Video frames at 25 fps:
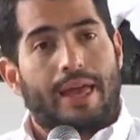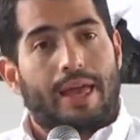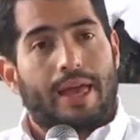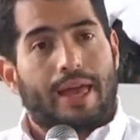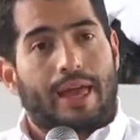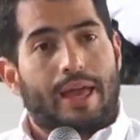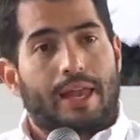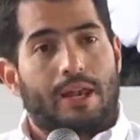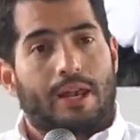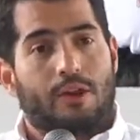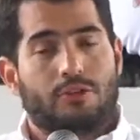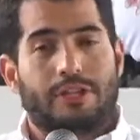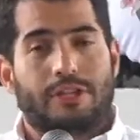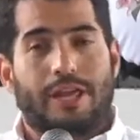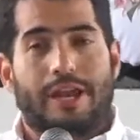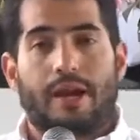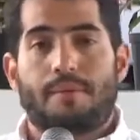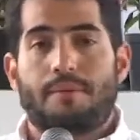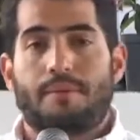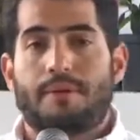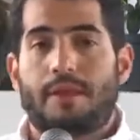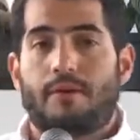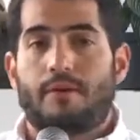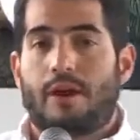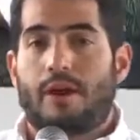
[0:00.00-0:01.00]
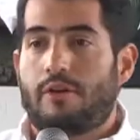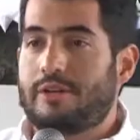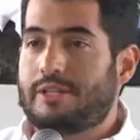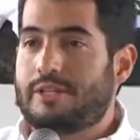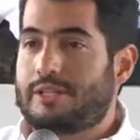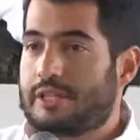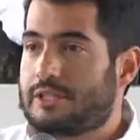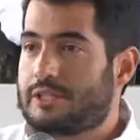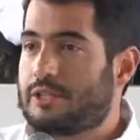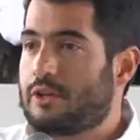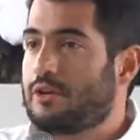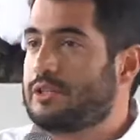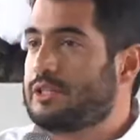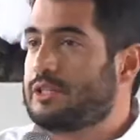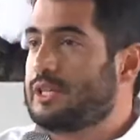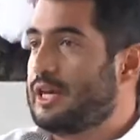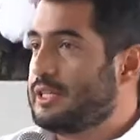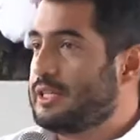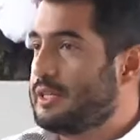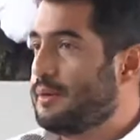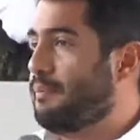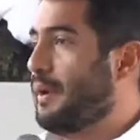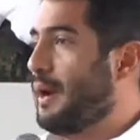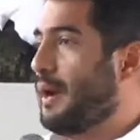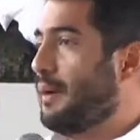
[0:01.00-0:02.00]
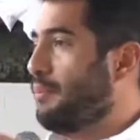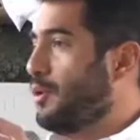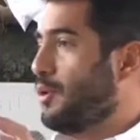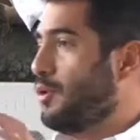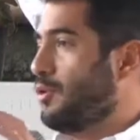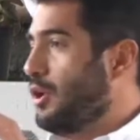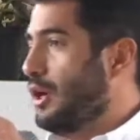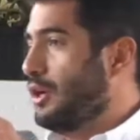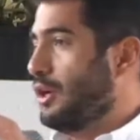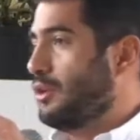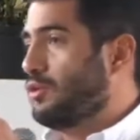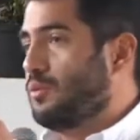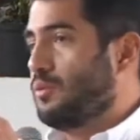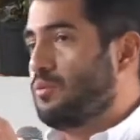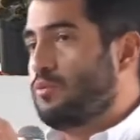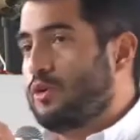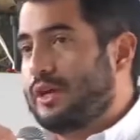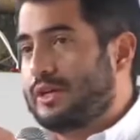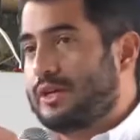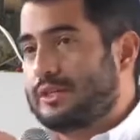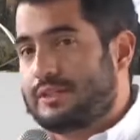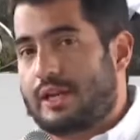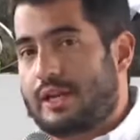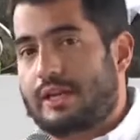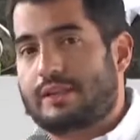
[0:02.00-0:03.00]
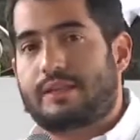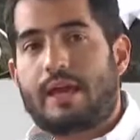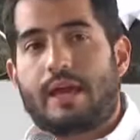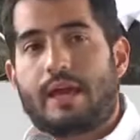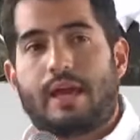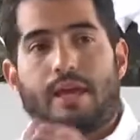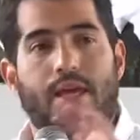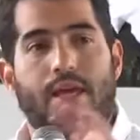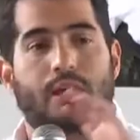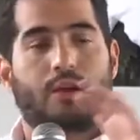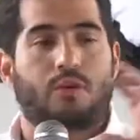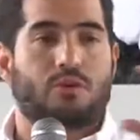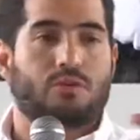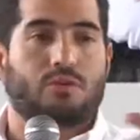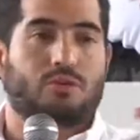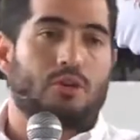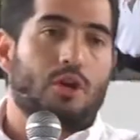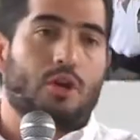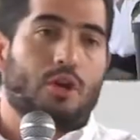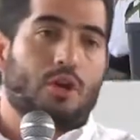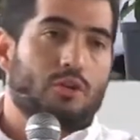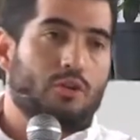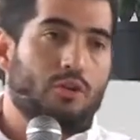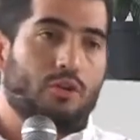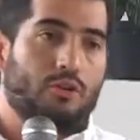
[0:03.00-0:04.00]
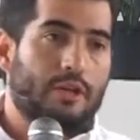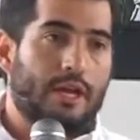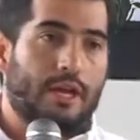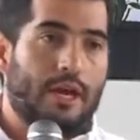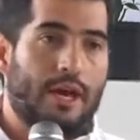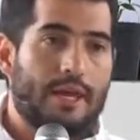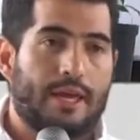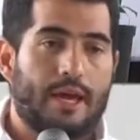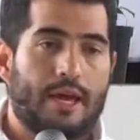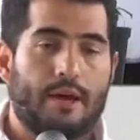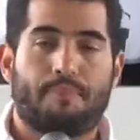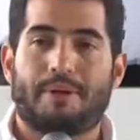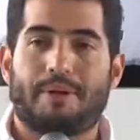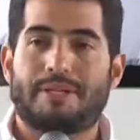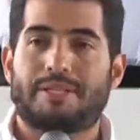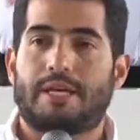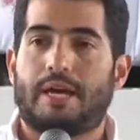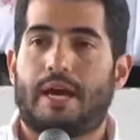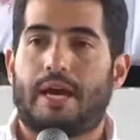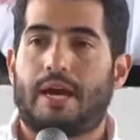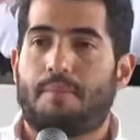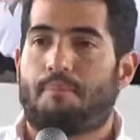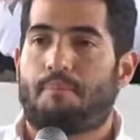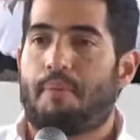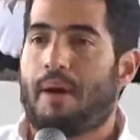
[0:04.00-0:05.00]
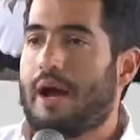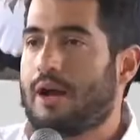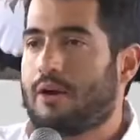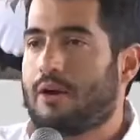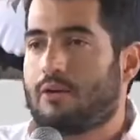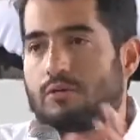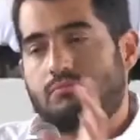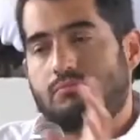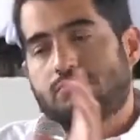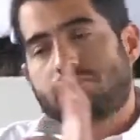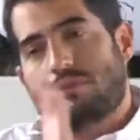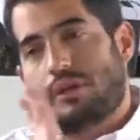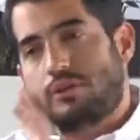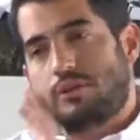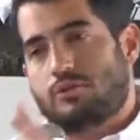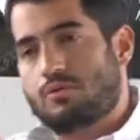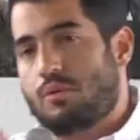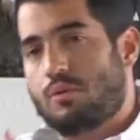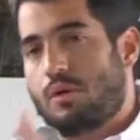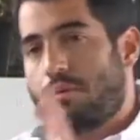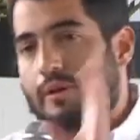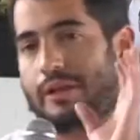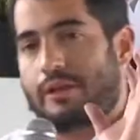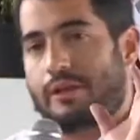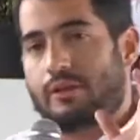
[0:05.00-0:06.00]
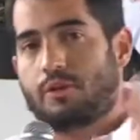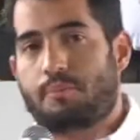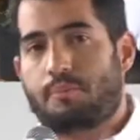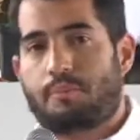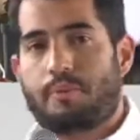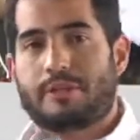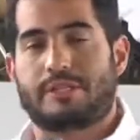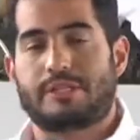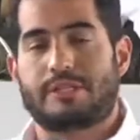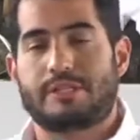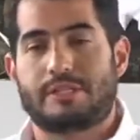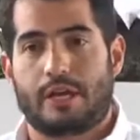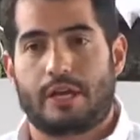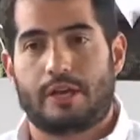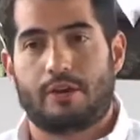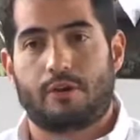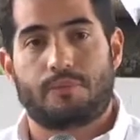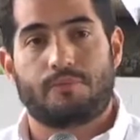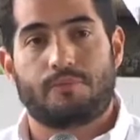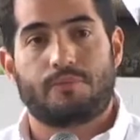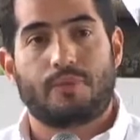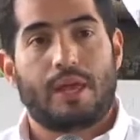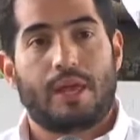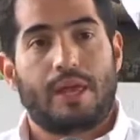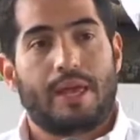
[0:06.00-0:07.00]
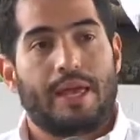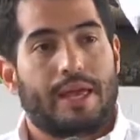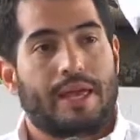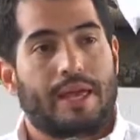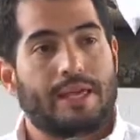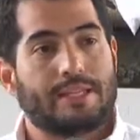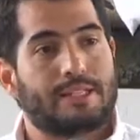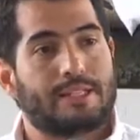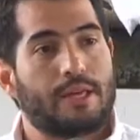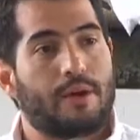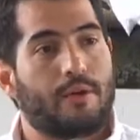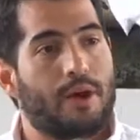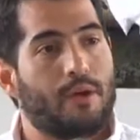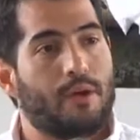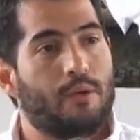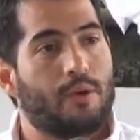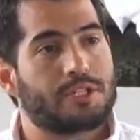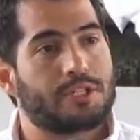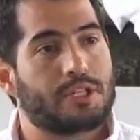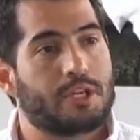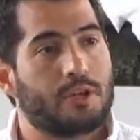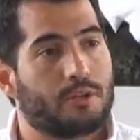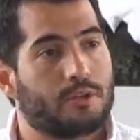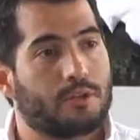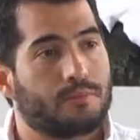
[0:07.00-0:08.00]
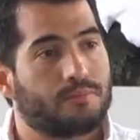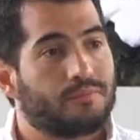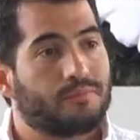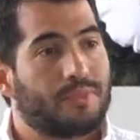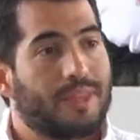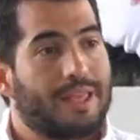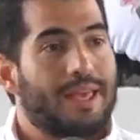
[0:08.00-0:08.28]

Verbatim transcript: Los derrames de valorización se hacen para proyectos muy estratégicos, donde hay capacidad de pago. En su momento, pues hicieron esta evaluación.